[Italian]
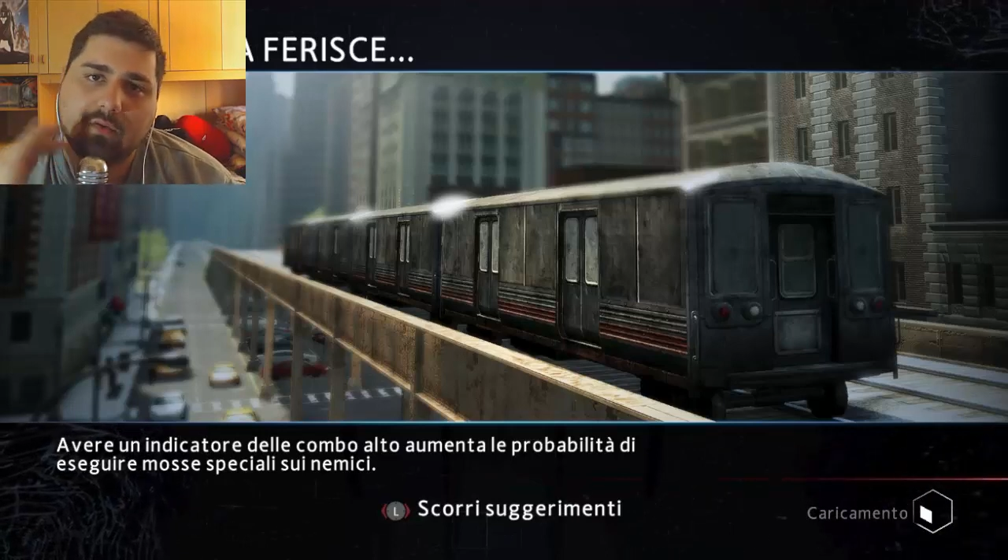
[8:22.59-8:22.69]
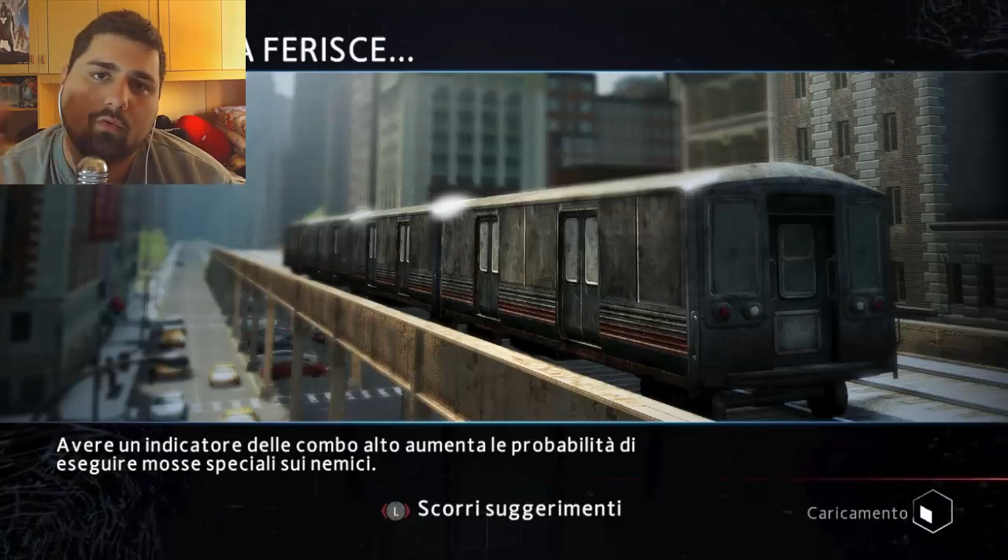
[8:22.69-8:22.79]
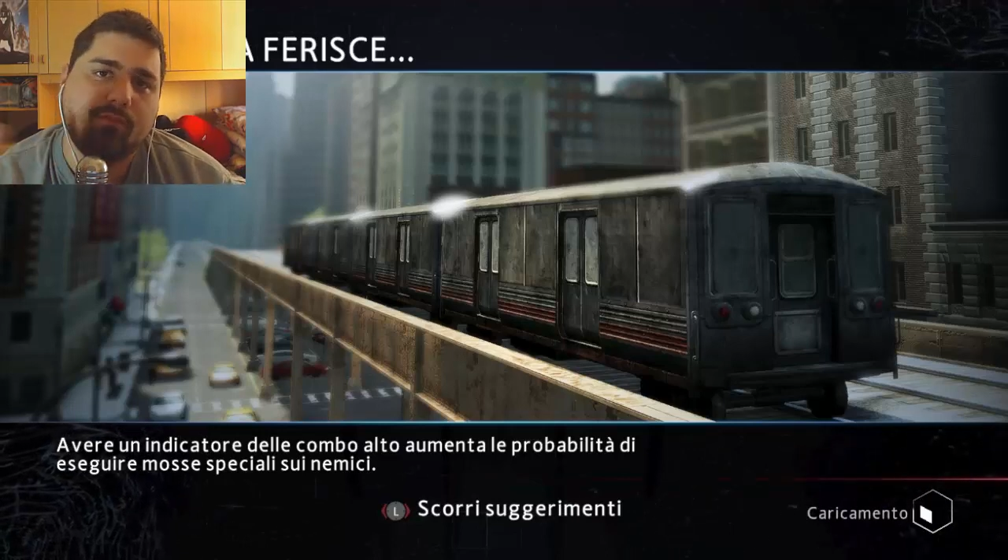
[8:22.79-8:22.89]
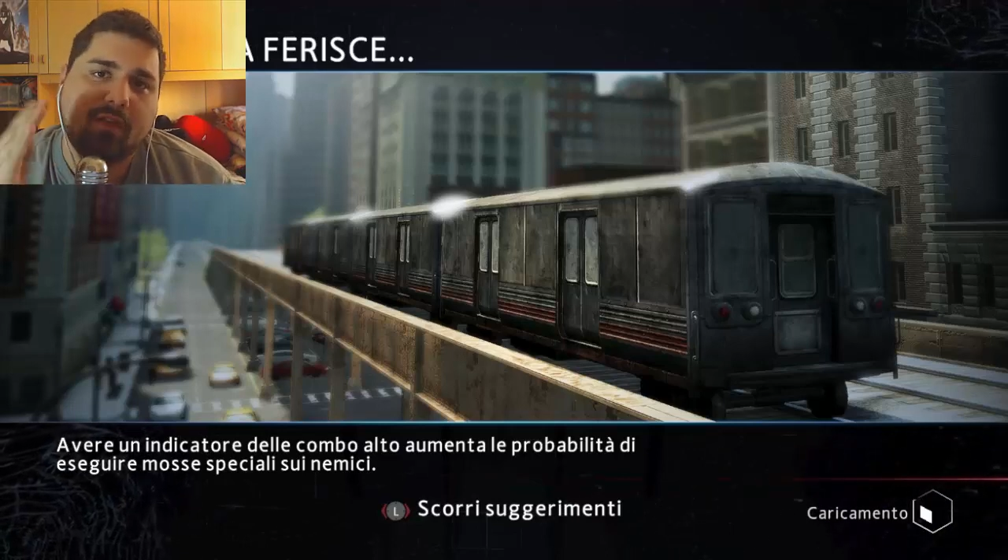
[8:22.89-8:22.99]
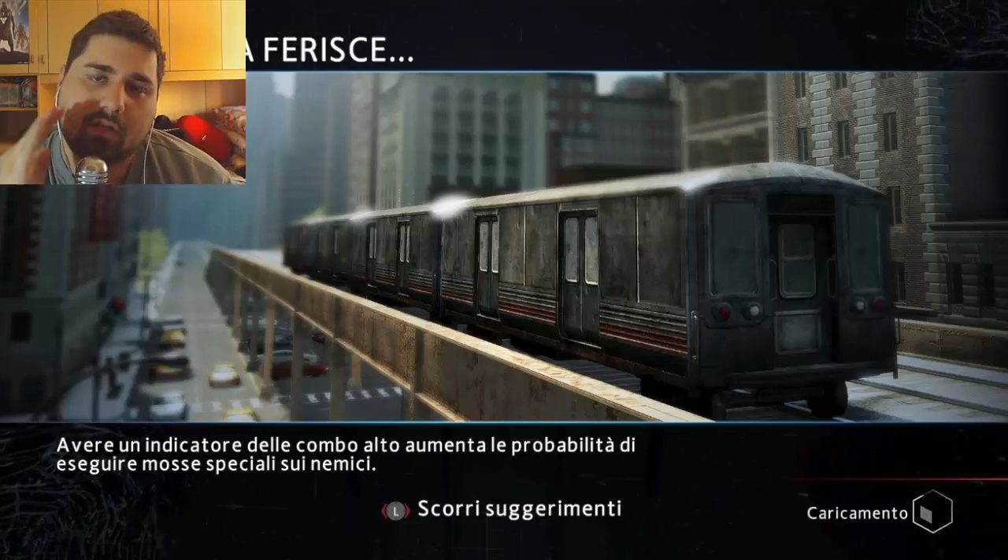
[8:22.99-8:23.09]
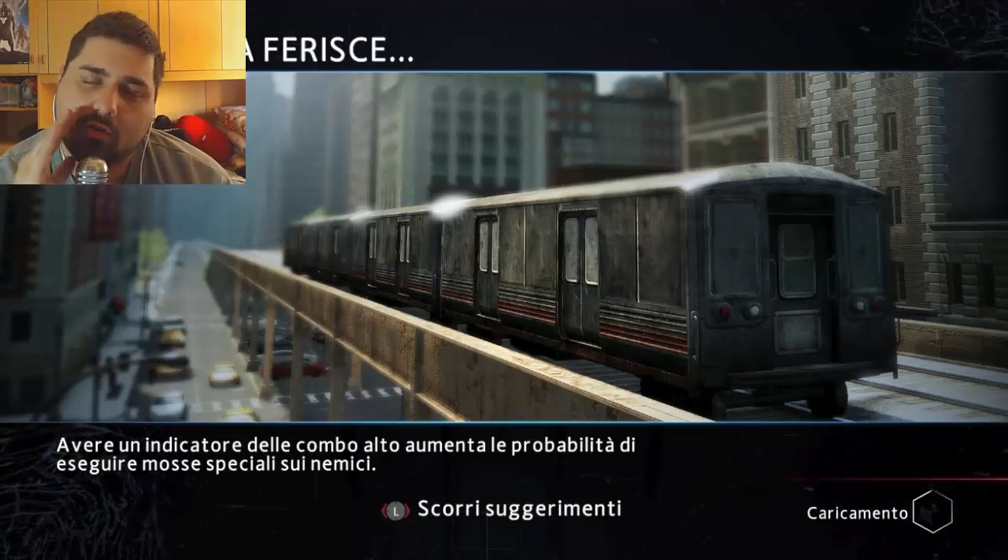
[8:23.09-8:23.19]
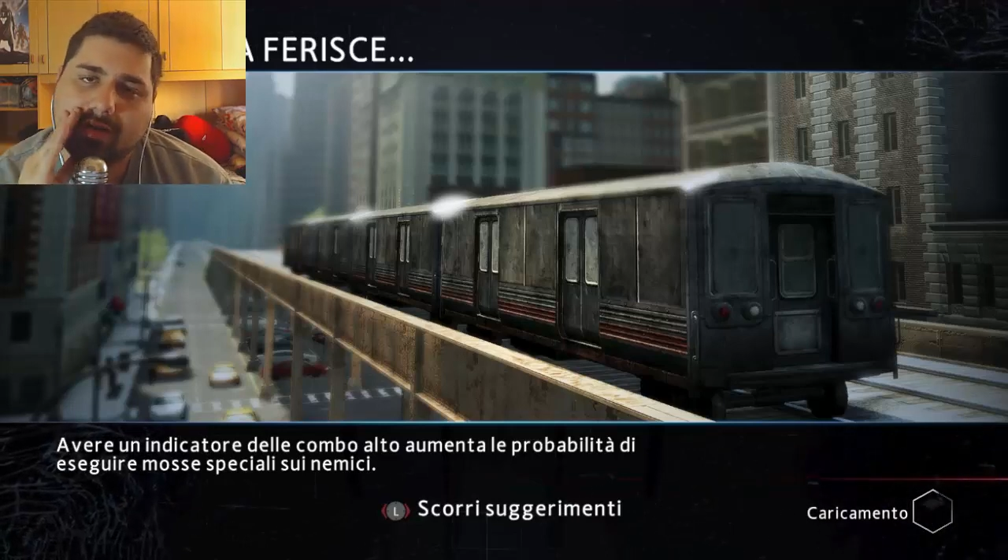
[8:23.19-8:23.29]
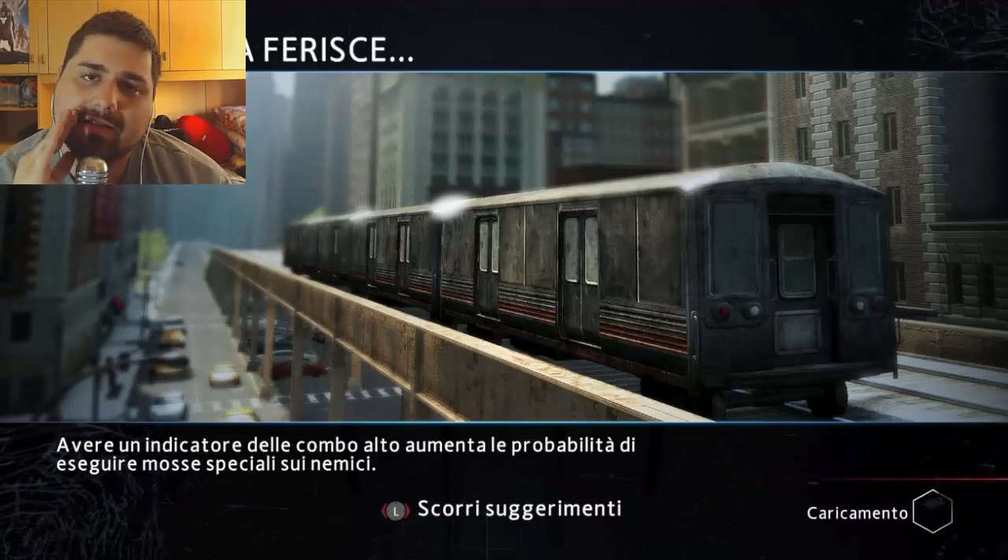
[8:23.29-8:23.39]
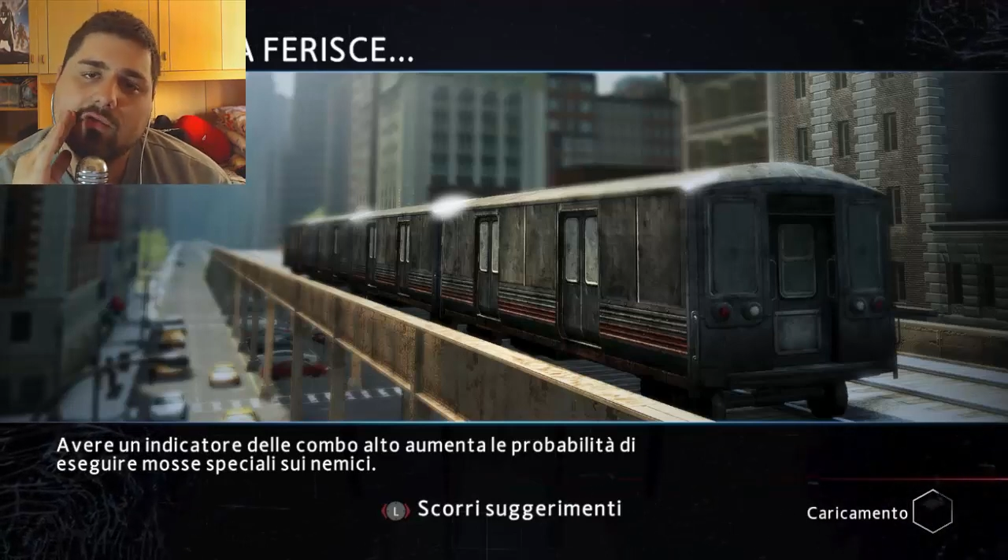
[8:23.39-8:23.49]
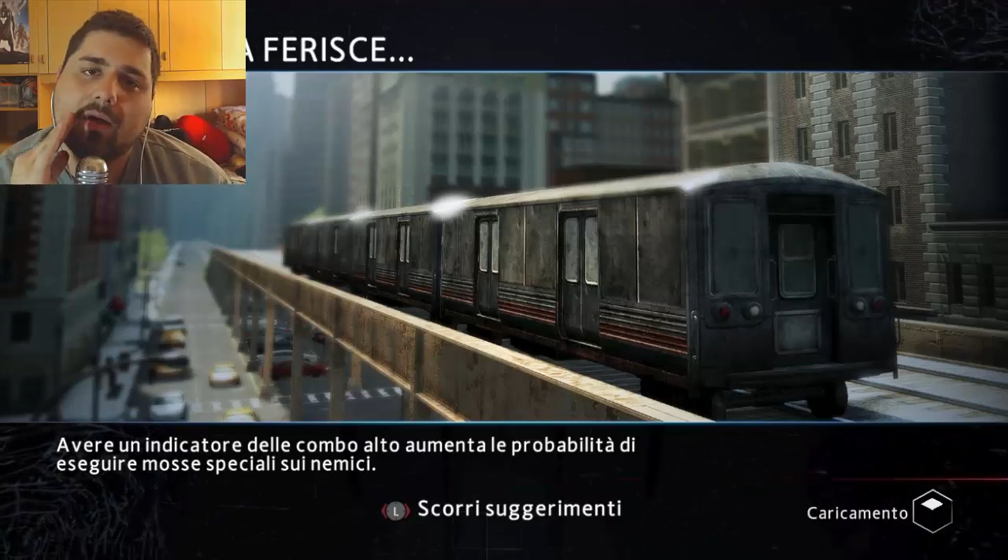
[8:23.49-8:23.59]
un video
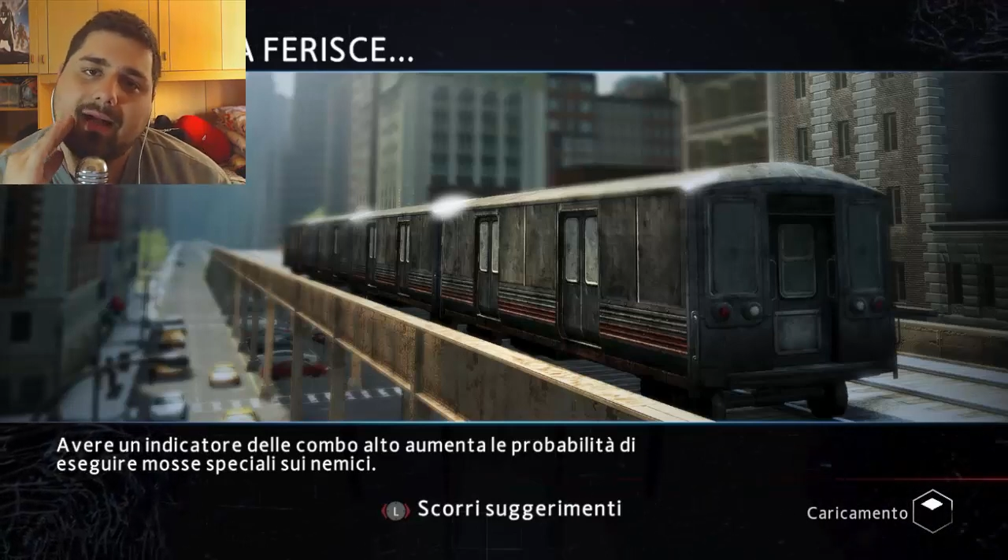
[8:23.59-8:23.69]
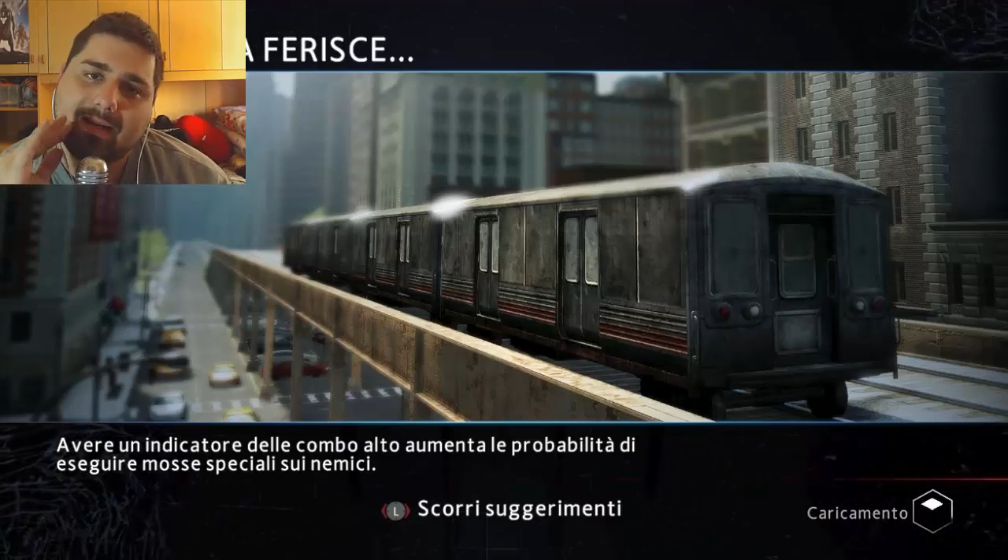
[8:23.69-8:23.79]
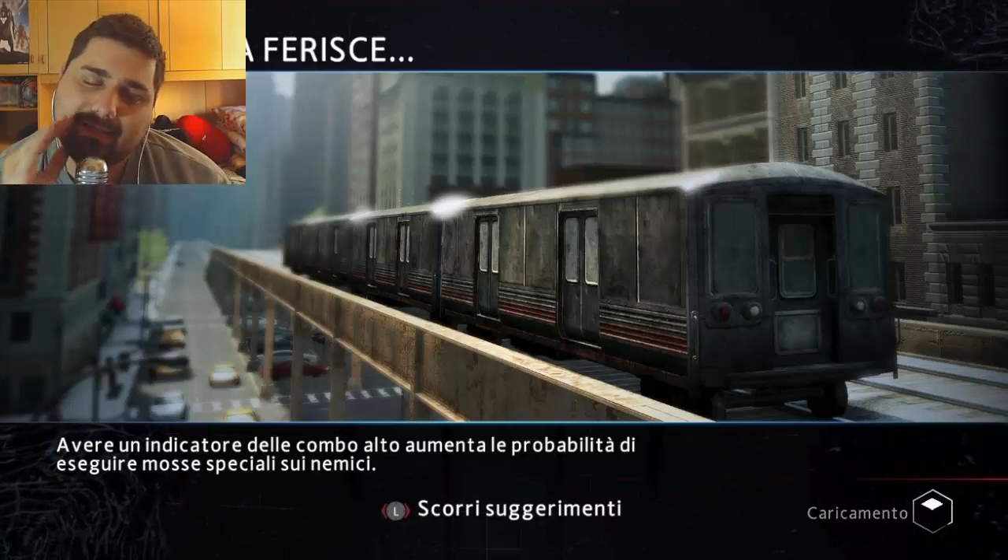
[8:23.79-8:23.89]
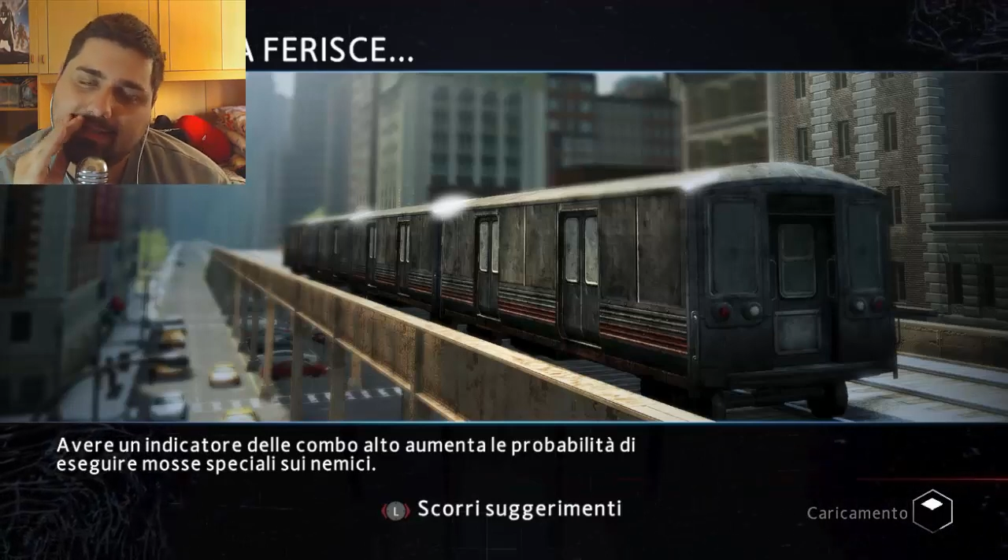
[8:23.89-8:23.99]
casuale